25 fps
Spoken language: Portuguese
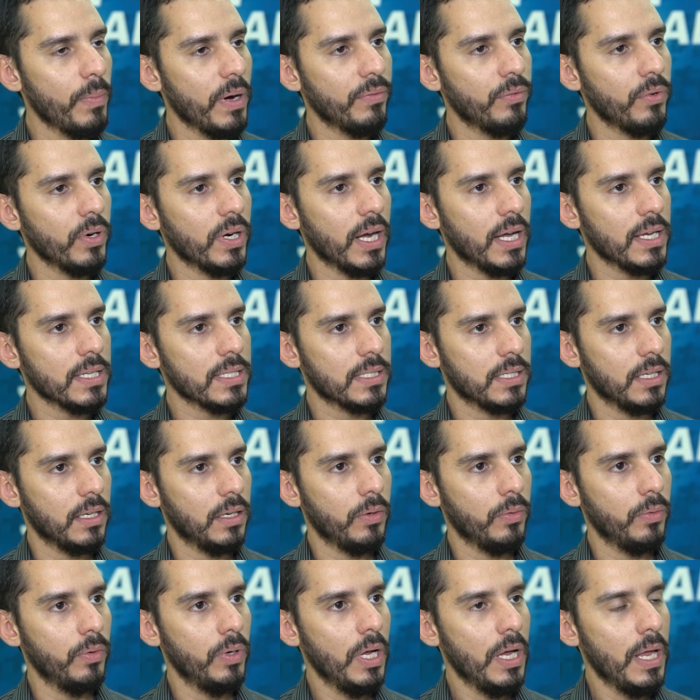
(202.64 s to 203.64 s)
uma
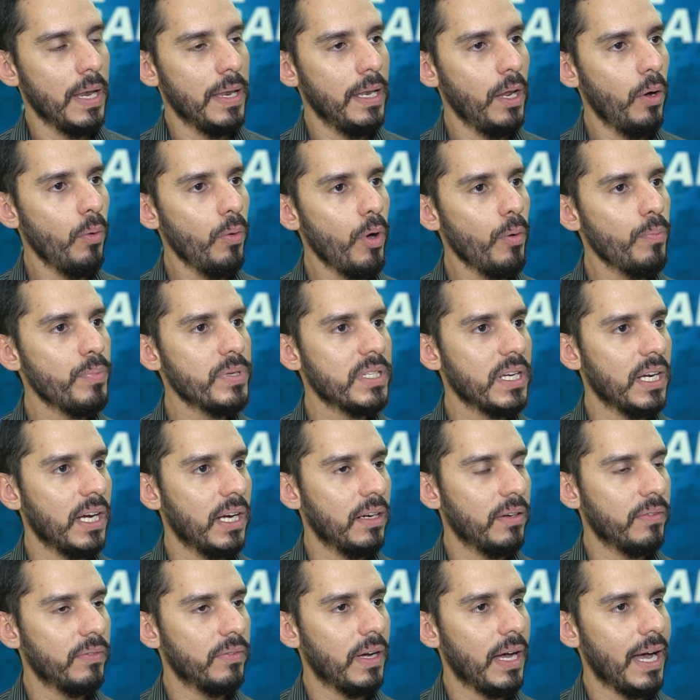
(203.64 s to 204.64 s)
vocação não
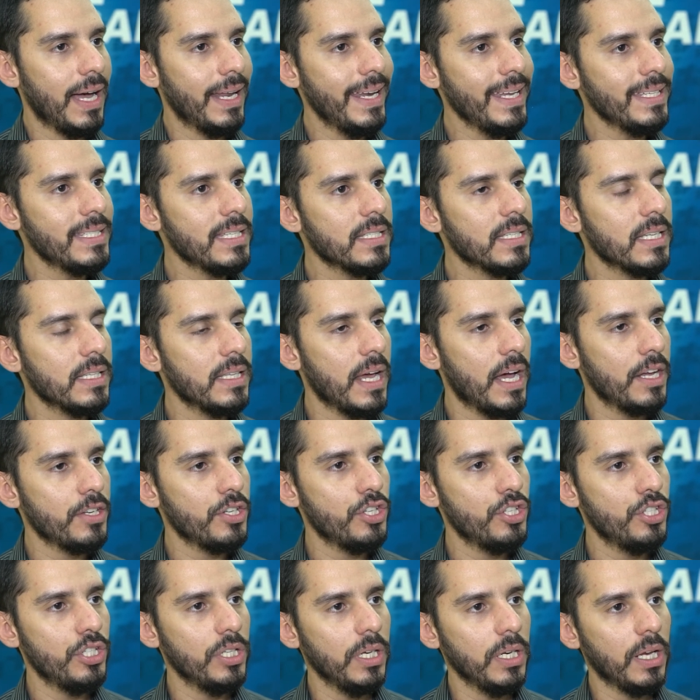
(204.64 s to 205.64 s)
observa a
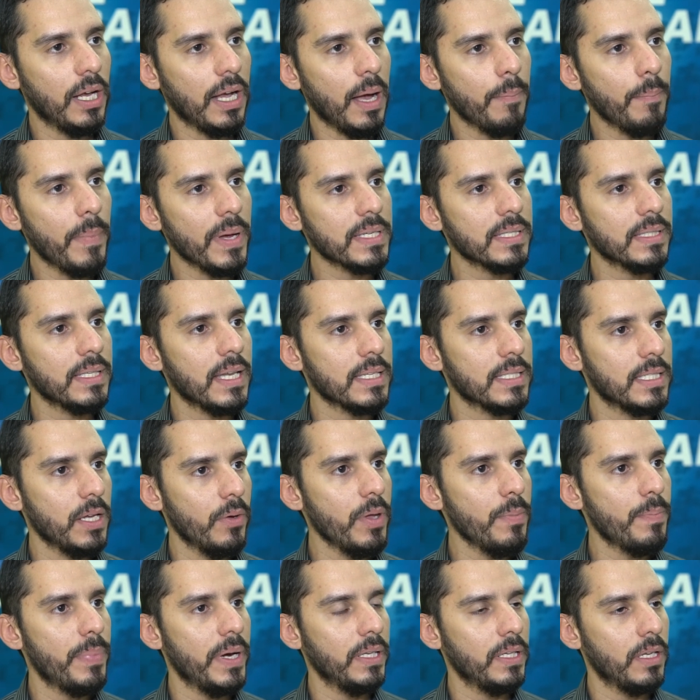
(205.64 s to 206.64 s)
necessidade de
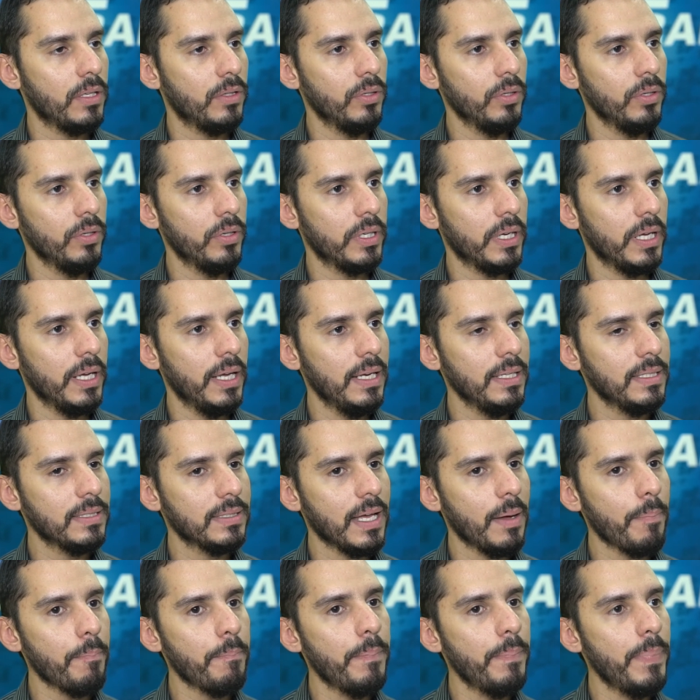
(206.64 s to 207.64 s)
capacitação empreendedora, ele
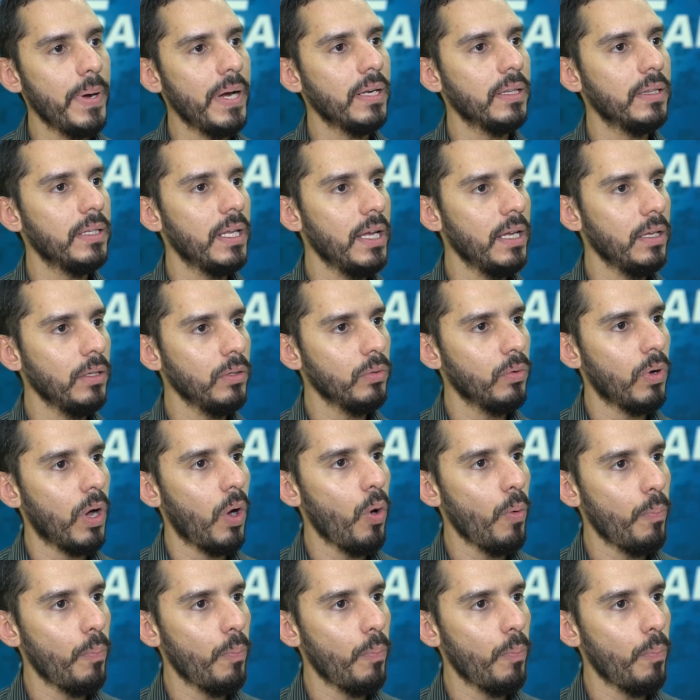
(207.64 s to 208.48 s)
está perdendo a